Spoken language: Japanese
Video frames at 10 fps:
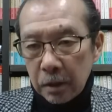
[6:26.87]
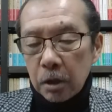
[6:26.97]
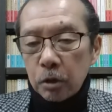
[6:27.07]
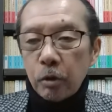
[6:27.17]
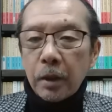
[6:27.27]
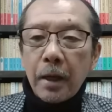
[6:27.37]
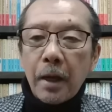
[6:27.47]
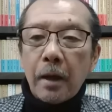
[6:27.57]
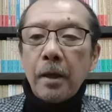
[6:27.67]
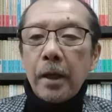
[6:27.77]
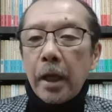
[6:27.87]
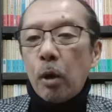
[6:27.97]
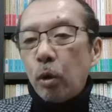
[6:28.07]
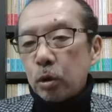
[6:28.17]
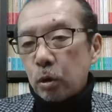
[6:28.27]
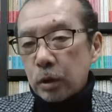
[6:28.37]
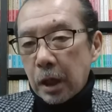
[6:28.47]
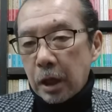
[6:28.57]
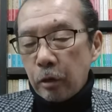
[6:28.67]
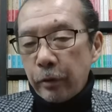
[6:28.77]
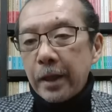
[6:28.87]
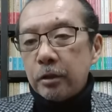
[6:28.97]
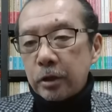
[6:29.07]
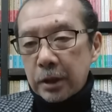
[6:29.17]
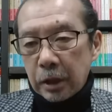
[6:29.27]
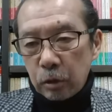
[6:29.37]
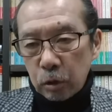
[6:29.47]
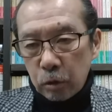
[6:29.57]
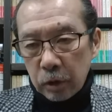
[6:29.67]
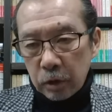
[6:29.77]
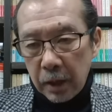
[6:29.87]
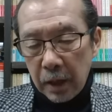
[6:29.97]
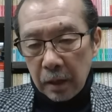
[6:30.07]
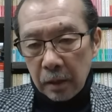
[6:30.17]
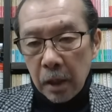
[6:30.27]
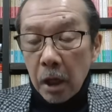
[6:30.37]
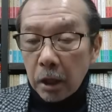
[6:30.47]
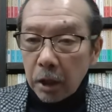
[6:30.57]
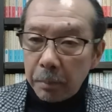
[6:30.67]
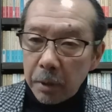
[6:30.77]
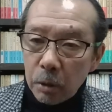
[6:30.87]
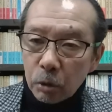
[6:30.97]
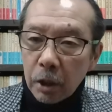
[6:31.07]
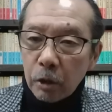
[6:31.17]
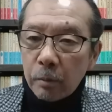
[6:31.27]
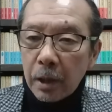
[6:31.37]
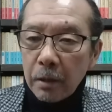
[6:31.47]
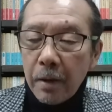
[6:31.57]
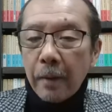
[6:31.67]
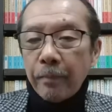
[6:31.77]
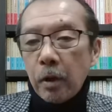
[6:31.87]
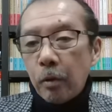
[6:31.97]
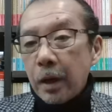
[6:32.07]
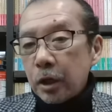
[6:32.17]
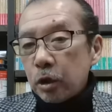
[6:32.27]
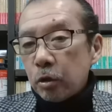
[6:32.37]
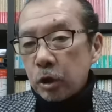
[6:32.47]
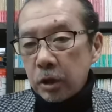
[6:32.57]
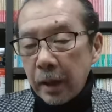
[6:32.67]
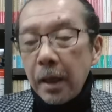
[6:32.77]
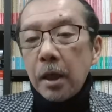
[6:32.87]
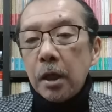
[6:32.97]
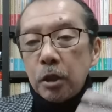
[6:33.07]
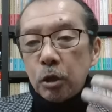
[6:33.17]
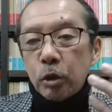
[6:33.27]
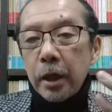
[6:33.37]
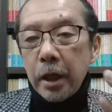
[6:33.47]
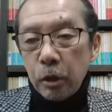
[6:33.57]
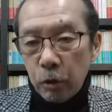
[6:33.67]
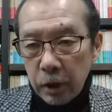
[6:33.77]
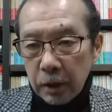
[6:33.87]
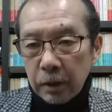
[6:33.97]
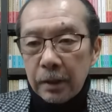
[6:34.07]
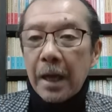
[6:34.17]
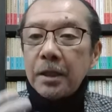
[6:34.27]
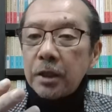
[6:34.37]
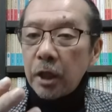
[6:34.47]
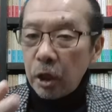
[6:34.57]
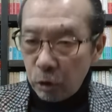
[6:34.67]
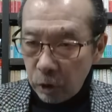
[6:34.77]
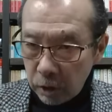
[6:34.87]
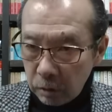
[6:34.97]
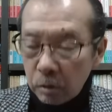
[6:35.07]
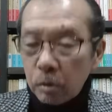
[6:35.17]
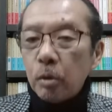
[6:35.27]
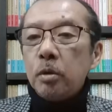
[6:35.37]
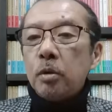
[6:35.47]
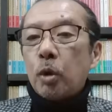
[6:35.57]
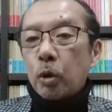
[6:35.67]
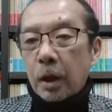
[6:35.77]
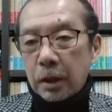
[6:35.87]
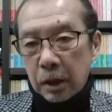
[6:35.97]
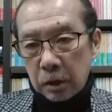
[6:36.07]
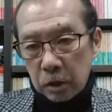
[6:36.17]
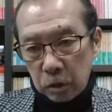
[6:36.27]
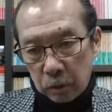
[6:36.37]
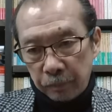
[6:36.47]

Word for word: それから、え放送作家の X さんという人ですね。で、B 子さんの場合は同じようにしてね、女性4人、男性4人ということだったんですよ。